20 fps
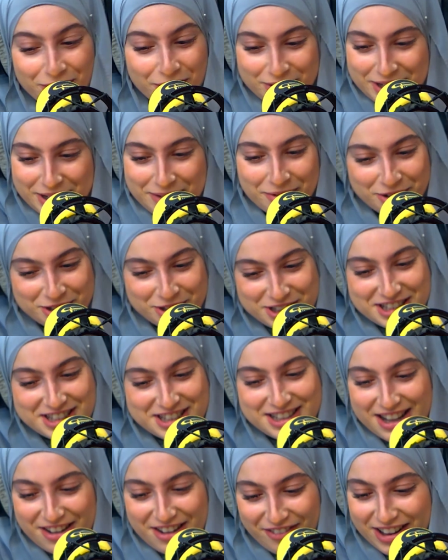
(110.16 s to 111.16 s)
طوني ما كنتش
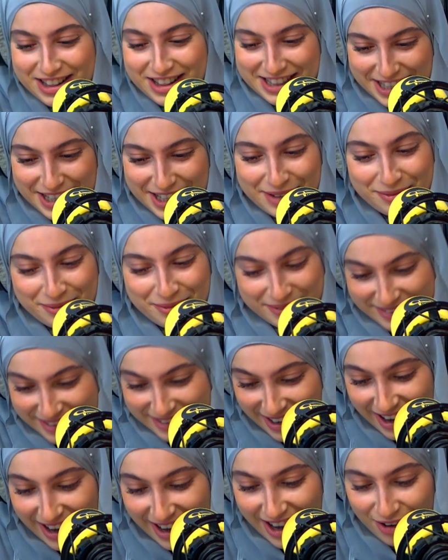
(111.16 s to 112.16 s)
نستنى في هذا
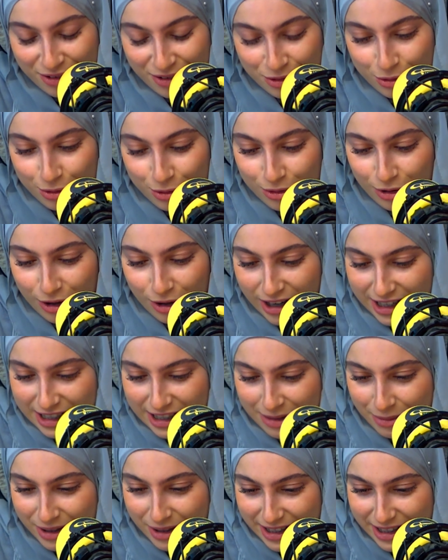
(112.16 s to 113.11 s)
الابداع والاخرى اللي